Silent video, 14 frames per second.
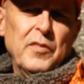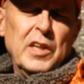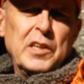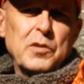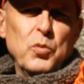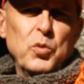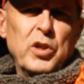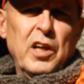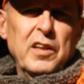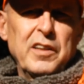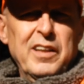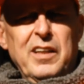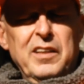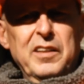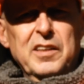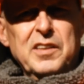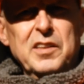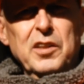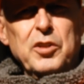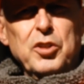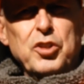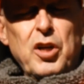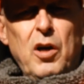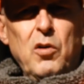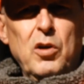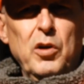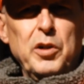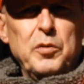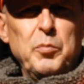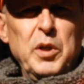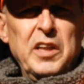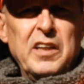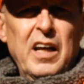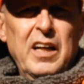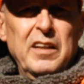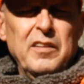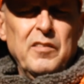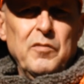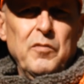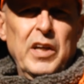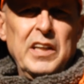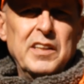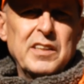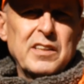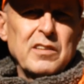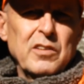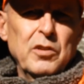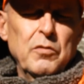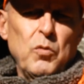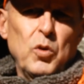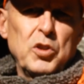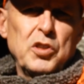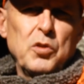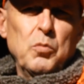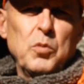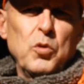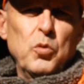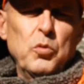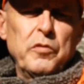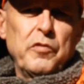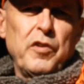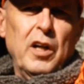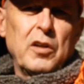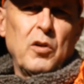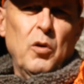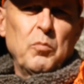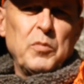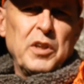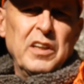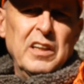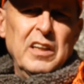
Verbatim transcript: wenn es gut organisiert ist, auch euch mitteilen, wenn es irgendwo zum Unfall kommt,